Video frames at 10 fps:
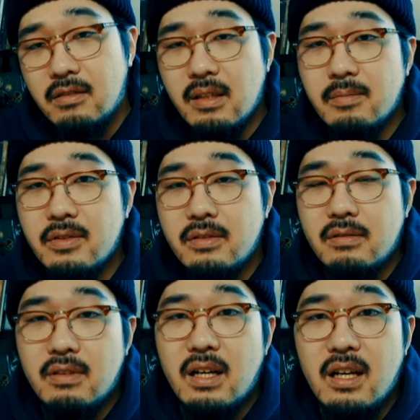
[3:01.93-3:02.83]
今回息
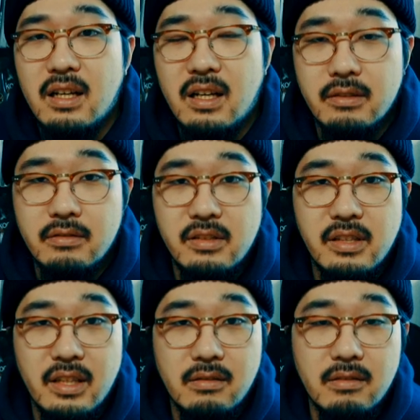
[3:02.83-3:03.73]
子が監督し
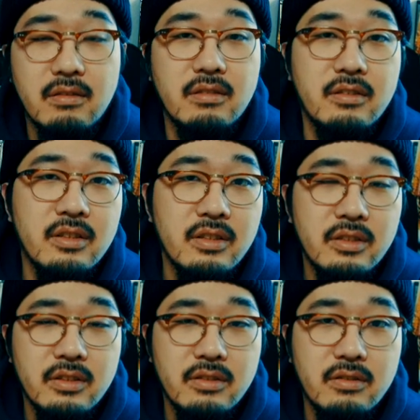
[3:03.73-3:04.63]
ている
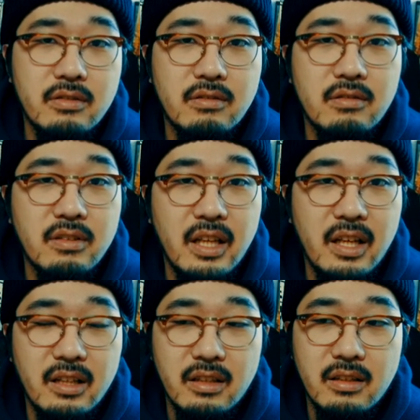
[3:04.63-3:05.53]
というところ
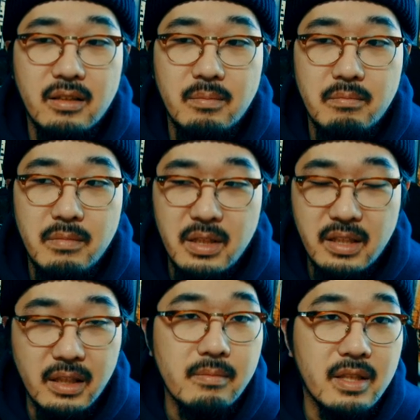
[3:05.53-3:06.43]
で見
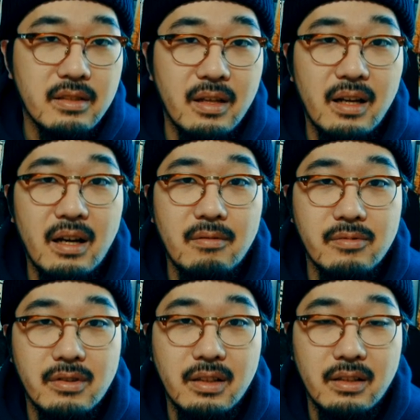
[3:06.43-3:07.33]
てきました。
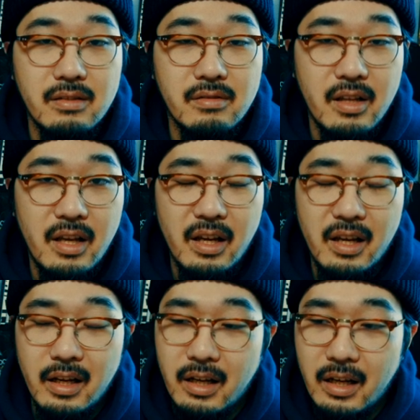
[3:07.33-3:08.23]
面白かったですね。
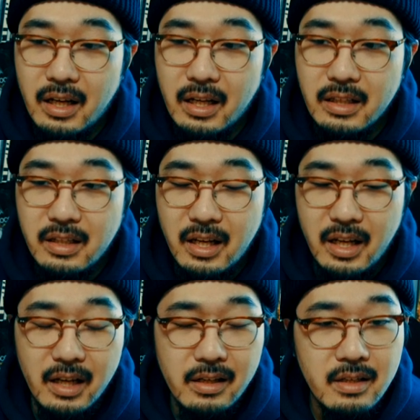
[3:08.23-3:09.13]
はい。
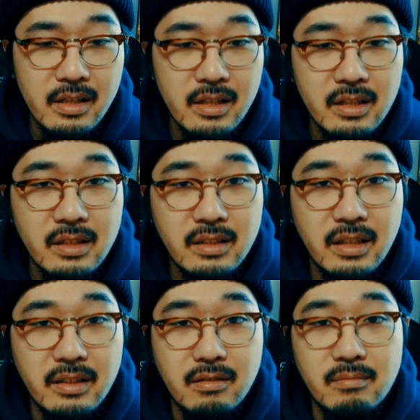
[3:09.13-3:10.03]
で、
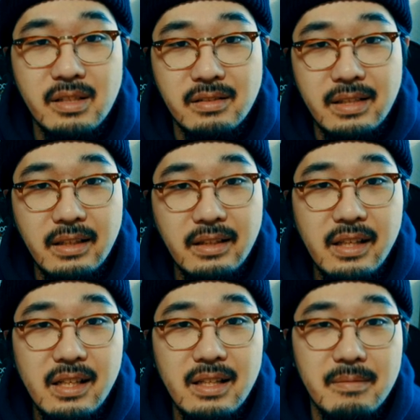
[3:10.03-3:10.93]
なんだろう、まず設
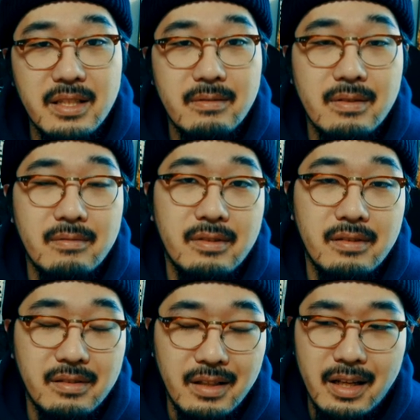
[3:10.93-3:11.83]
定がねめちゃめちゃ面
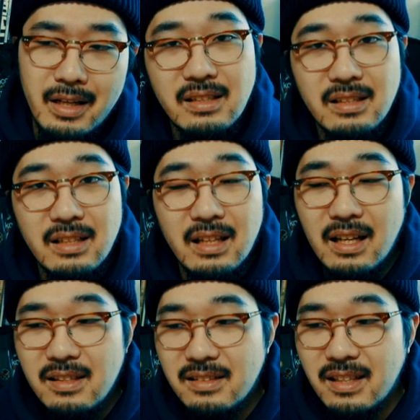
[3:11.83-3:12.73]
白いですね。
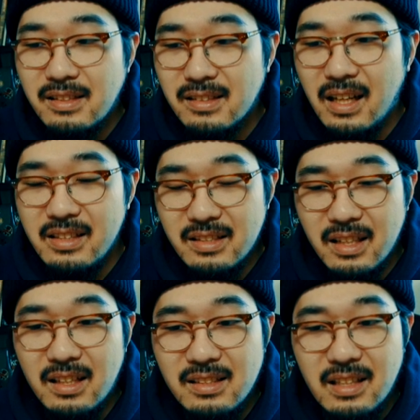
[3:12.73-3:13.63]
暗殺会
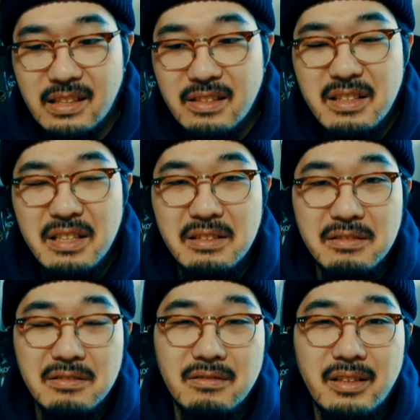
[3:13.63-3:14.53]
社、殺
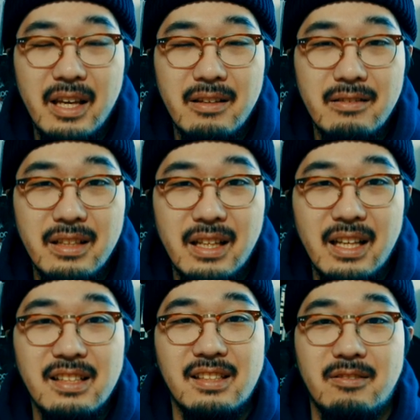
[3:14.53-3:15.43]
人請負
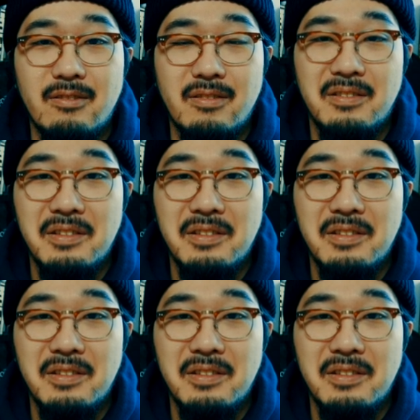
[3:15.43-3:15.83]
会社の、